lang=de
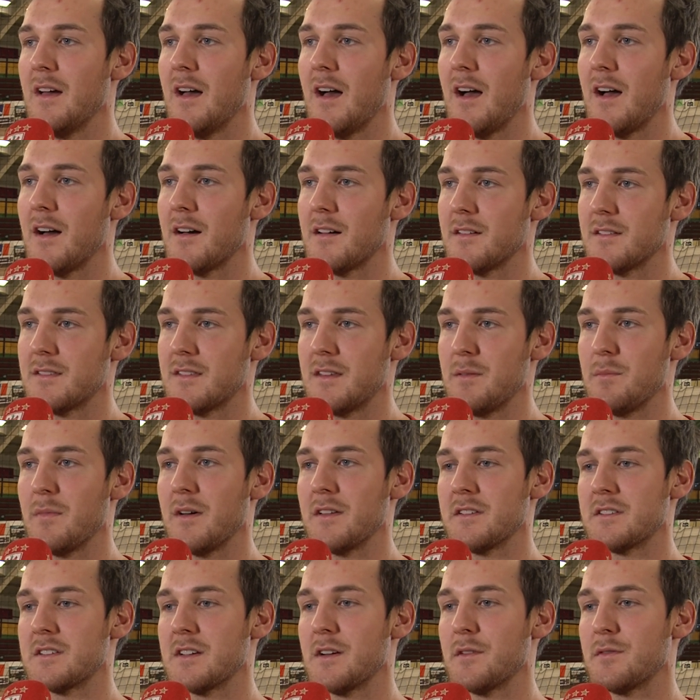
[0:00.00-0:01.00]
äh, ah, die
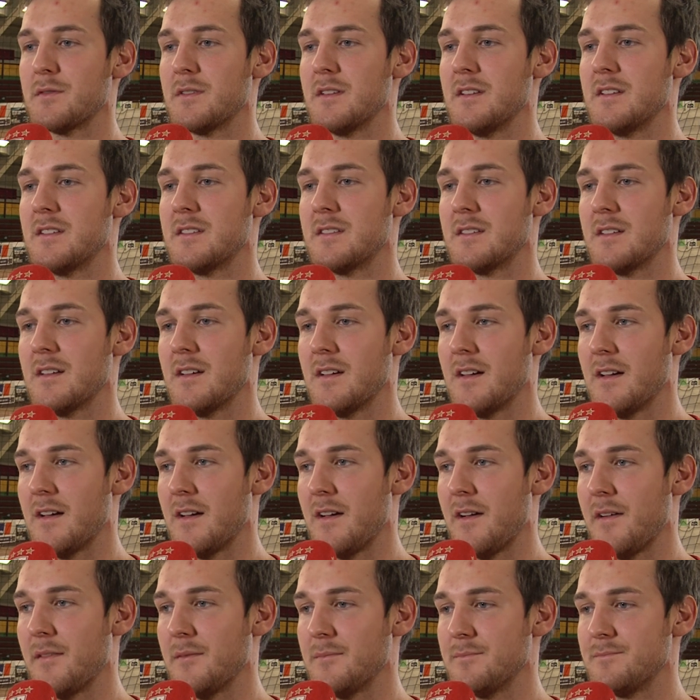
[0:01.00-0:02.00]
Mannschaft ist,
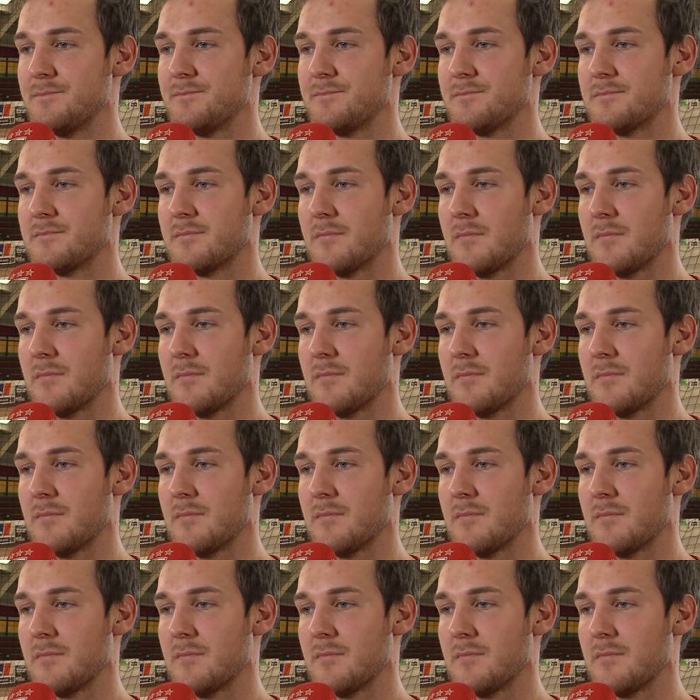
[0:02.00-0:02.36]
ähm,